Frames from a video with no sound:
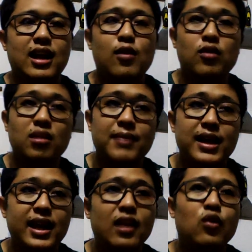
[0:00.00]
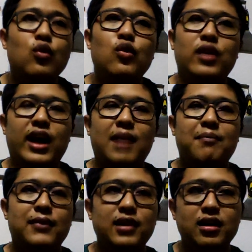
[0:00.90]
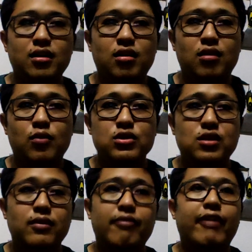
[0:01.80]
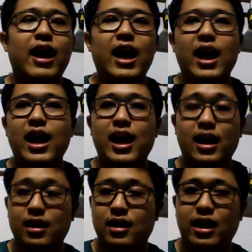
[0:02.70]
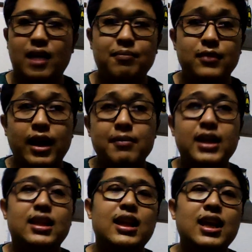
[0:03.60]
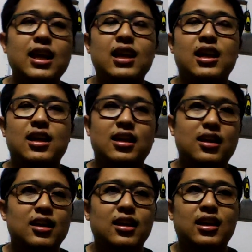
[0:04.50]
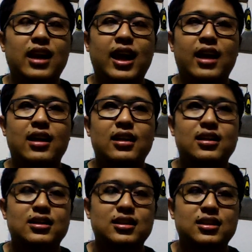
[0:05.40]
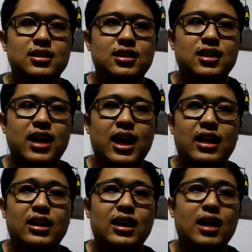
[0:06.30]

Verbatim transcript: เราก็ไปเรียนรู้นะครับ เรื่องของวงจรไฟฟ้านะครับ การบัดกี้นะ การ